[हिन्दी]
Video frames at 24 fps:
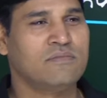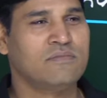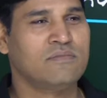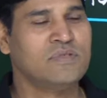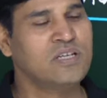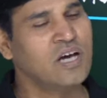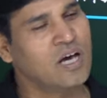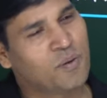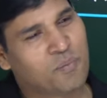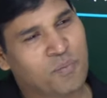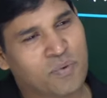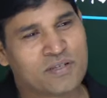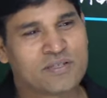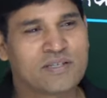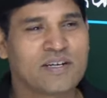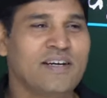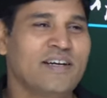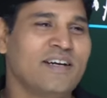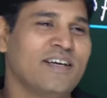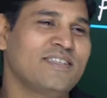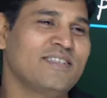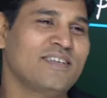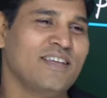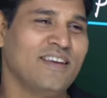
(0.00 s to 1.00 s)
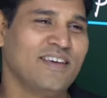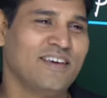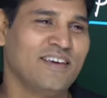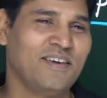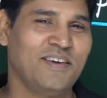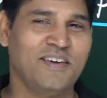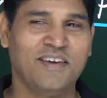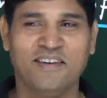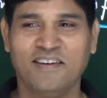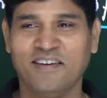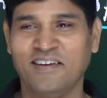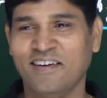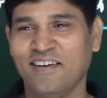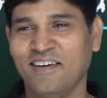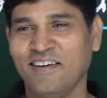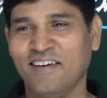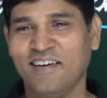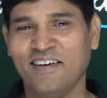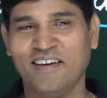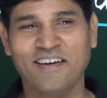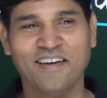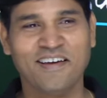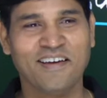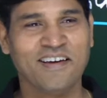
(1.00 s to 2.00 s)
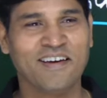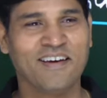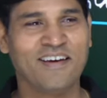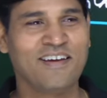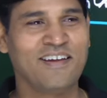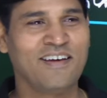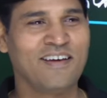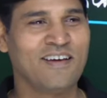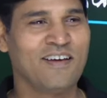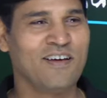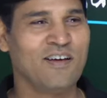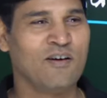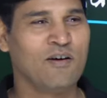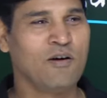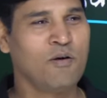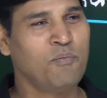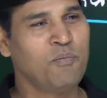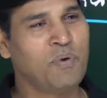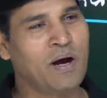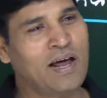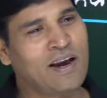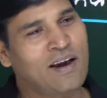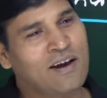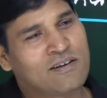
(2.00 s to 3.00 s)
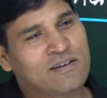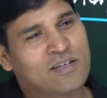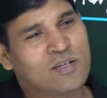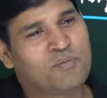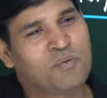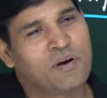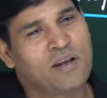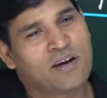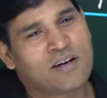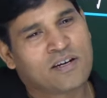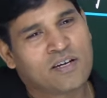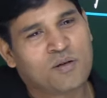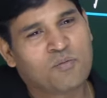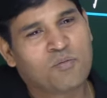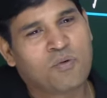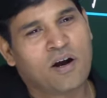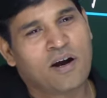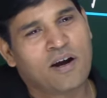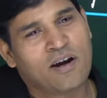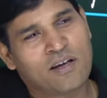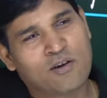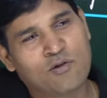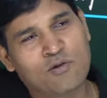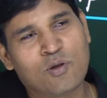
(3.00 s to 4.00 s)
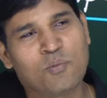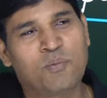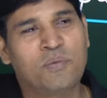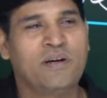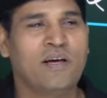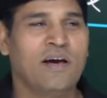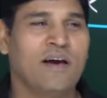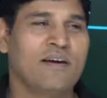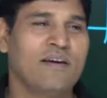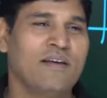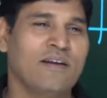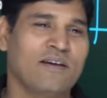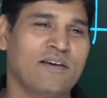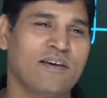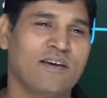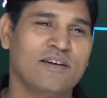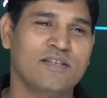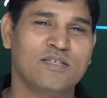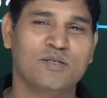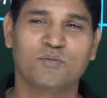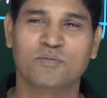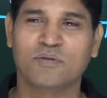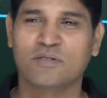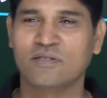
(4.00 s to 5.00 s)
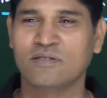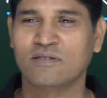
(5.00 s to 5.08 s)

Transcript: चार पांच घंटे चलेगी है ना और बालकटी पालकटी मांड के उधर बिठा के रखेंगे जब